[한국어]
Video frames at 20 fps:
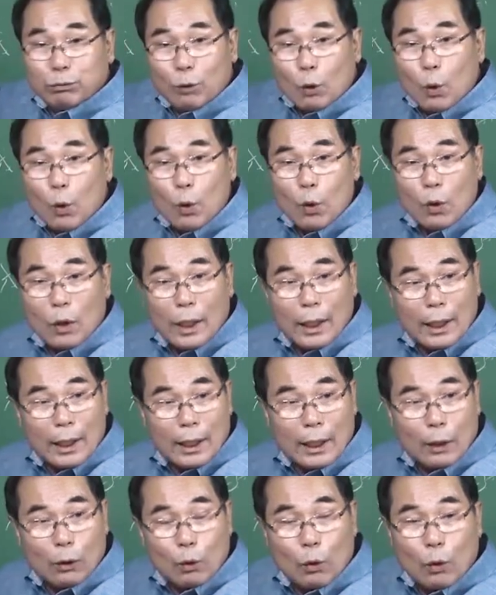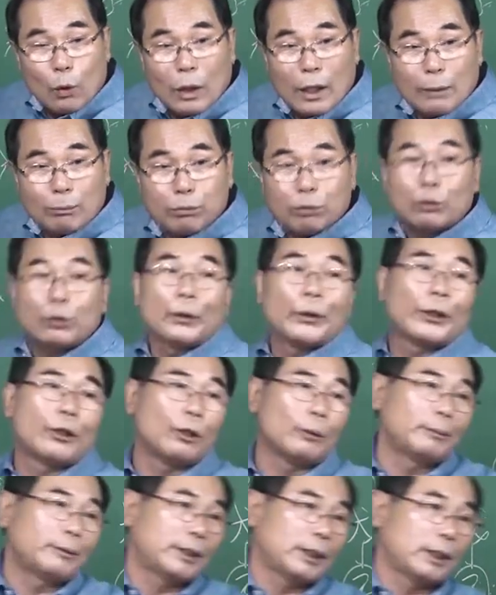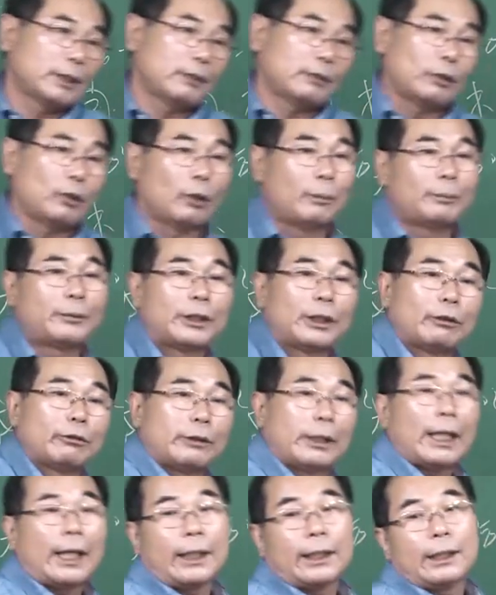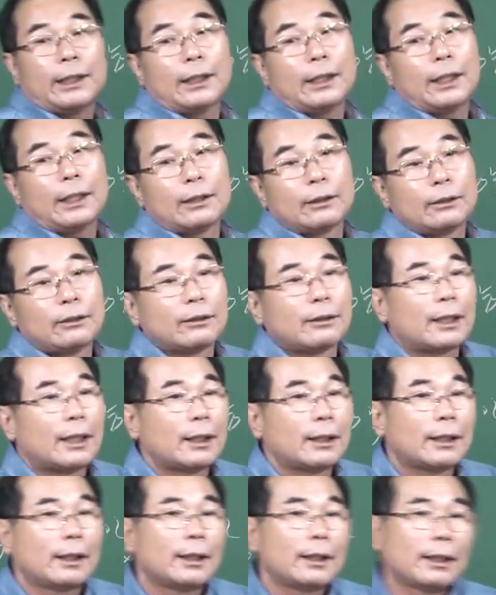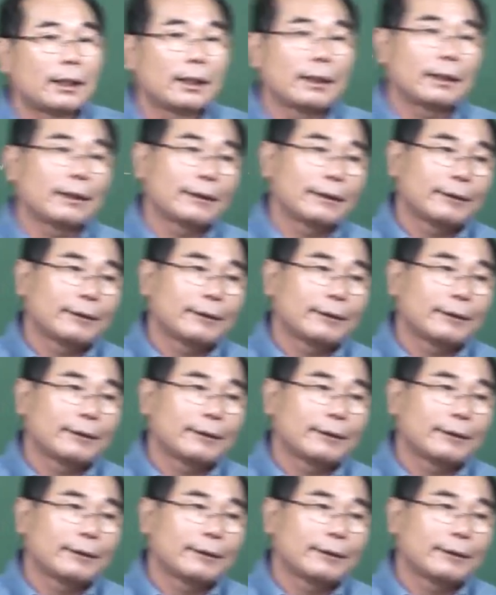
오가, 오가 무토의 겁재, 겁재고 양인이라는 걸 알아야 돼.